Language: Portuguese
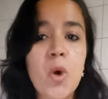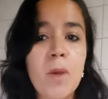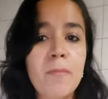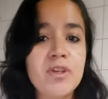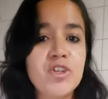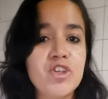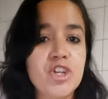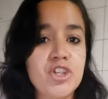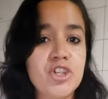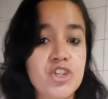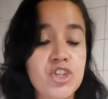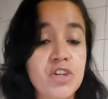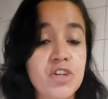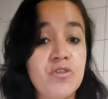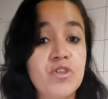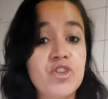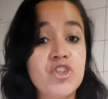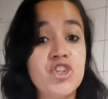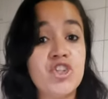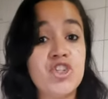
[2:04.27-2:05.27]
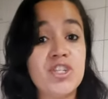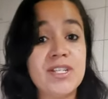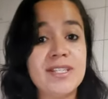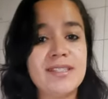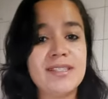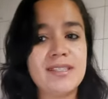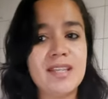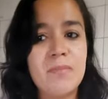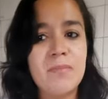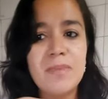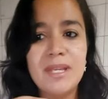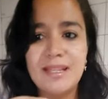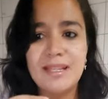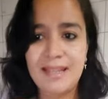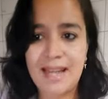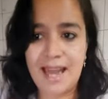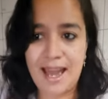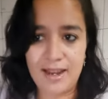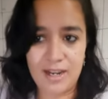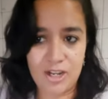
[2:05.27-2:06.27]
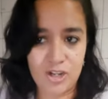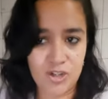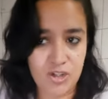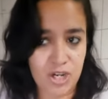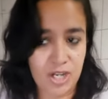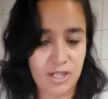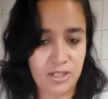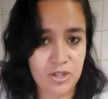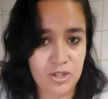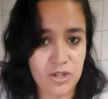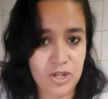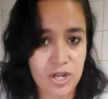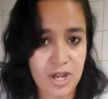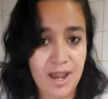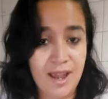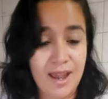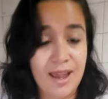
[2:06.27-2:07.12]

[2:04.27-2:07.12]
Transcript: o objetivo de disseminar agendas